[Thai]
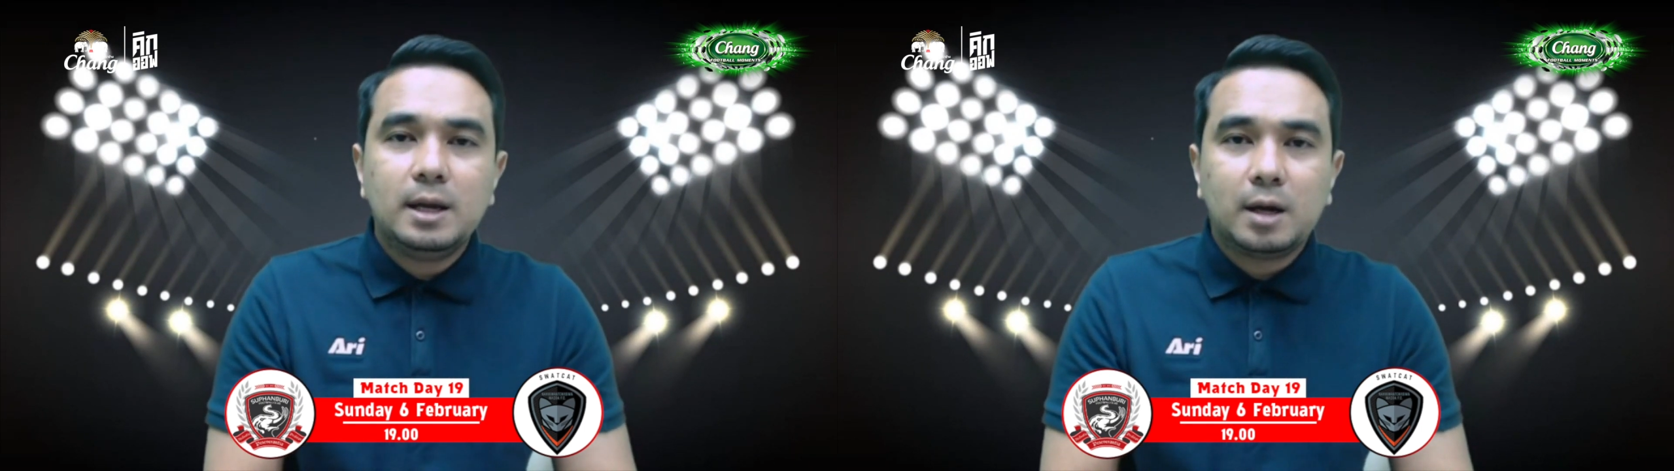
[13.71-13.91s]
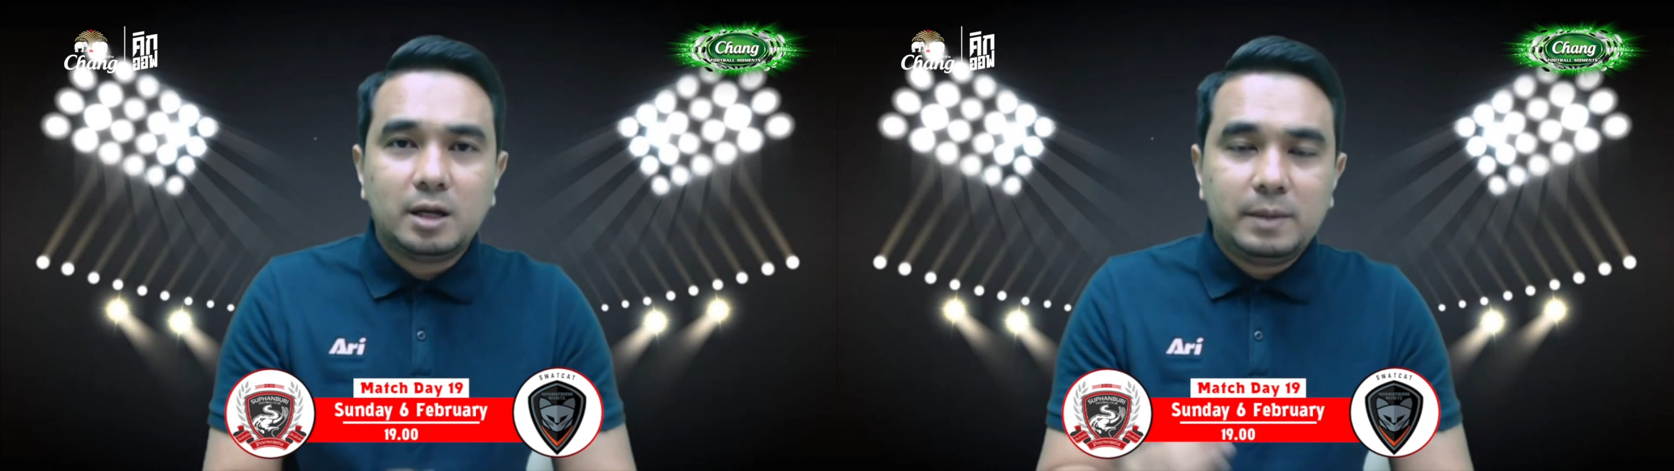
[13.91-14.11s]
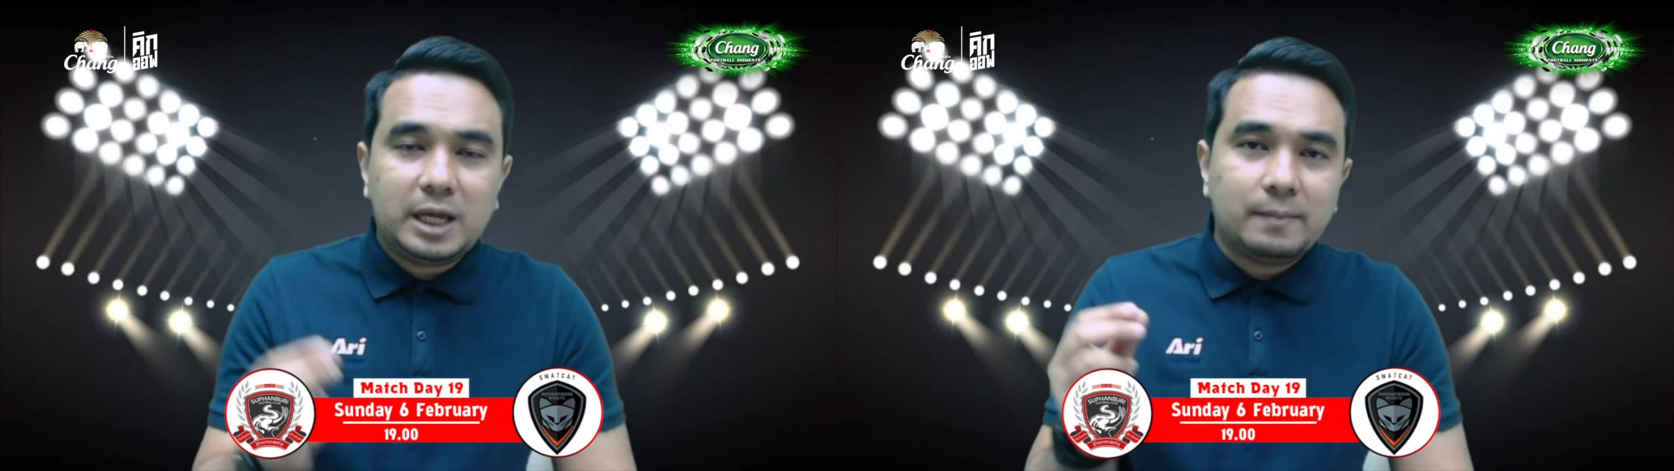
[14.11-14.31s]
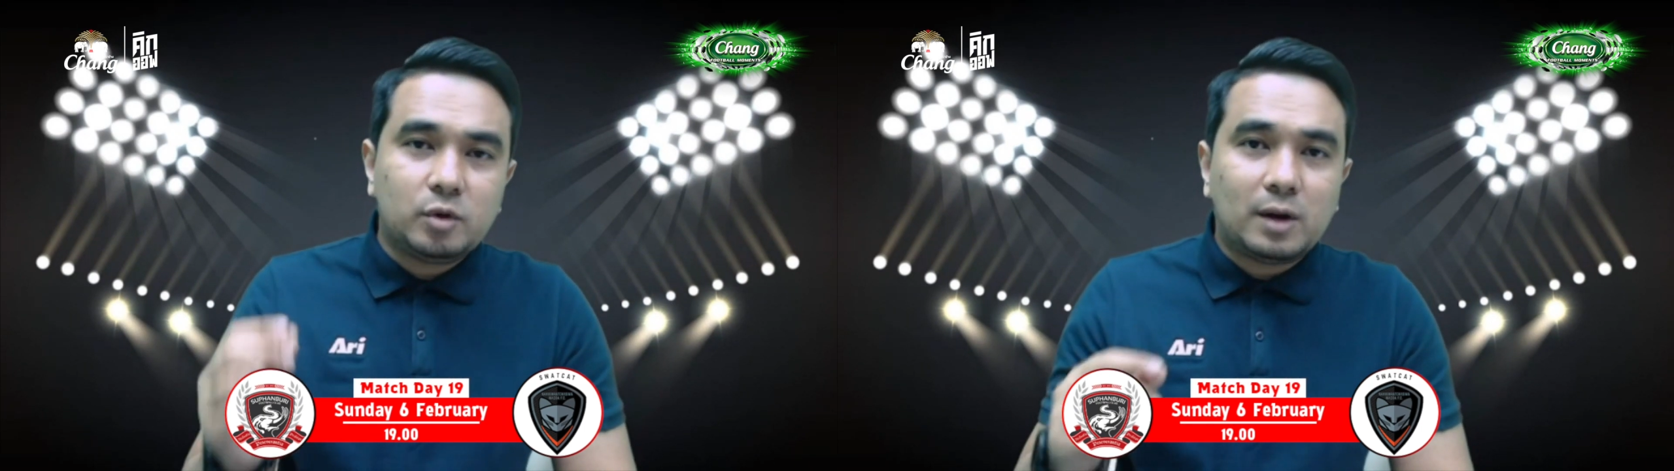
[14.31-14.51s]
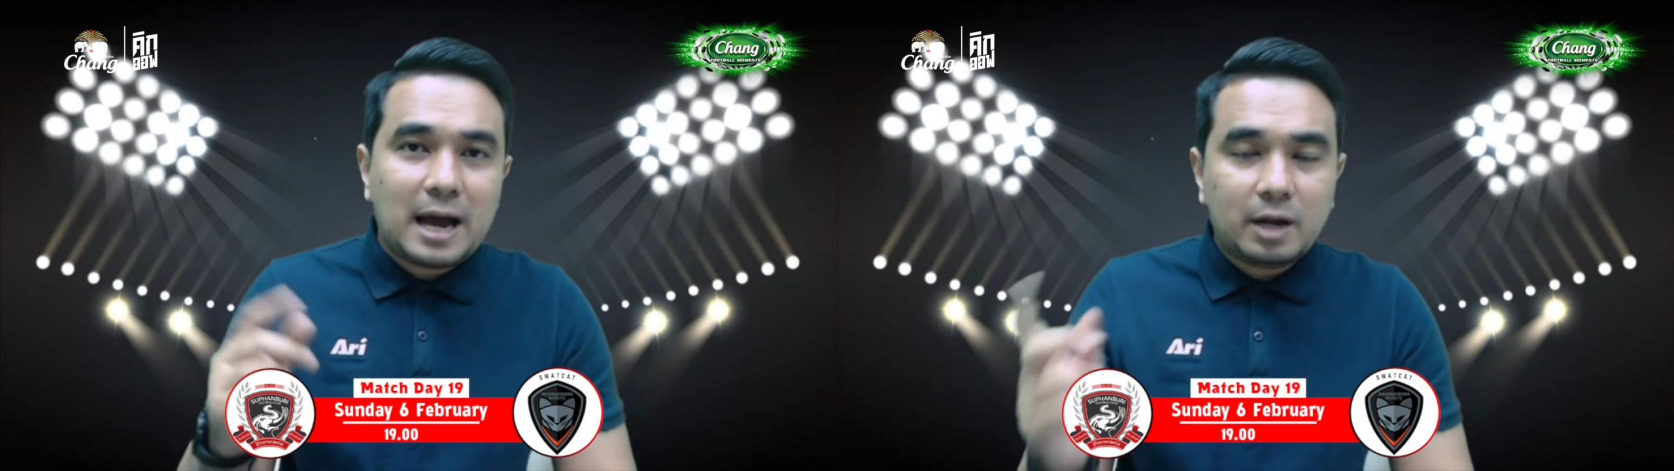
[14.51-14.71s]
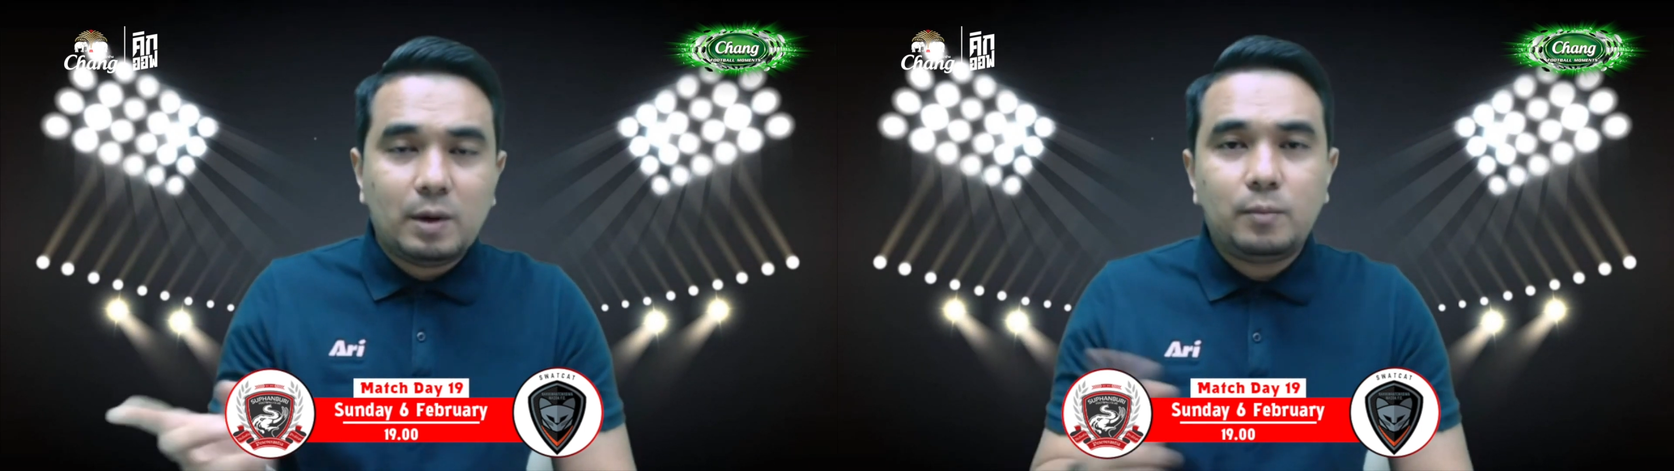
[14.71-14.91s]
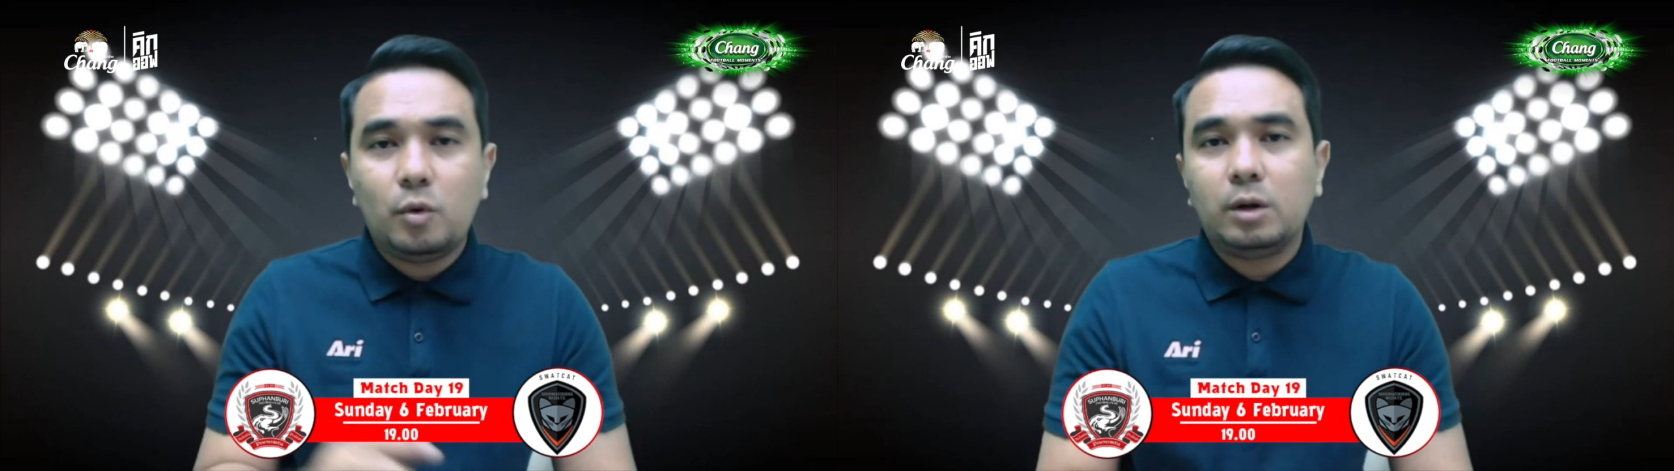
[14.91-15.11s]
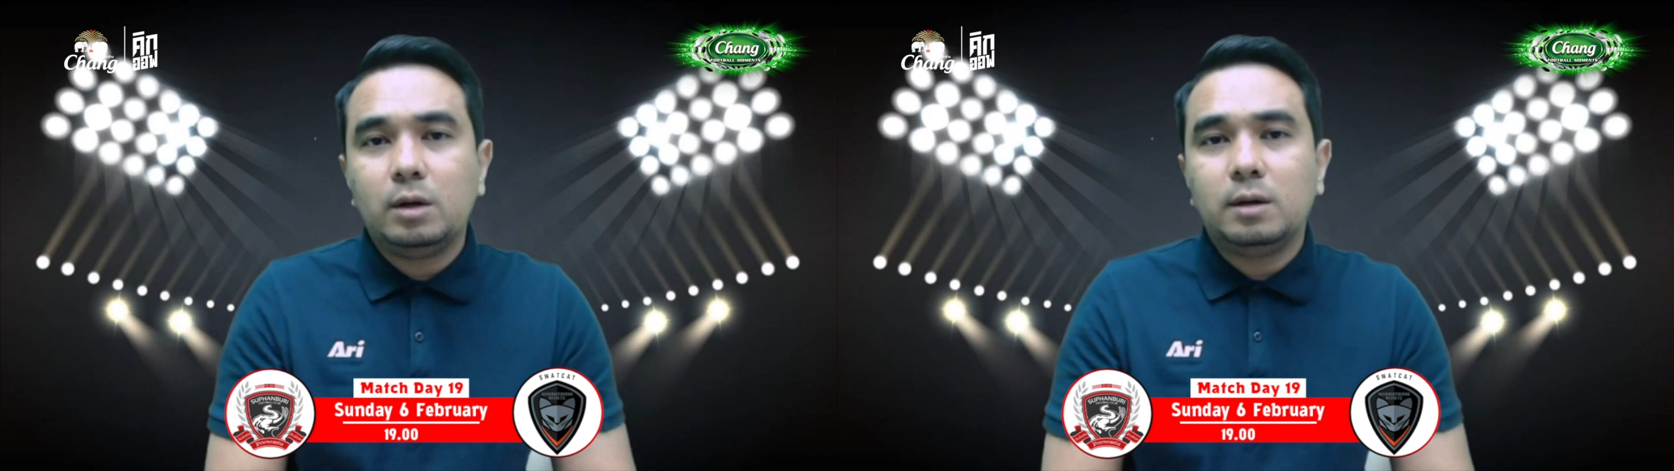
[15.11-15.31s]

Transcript: ก็ยังมีเกมตกค้างในวันพุธ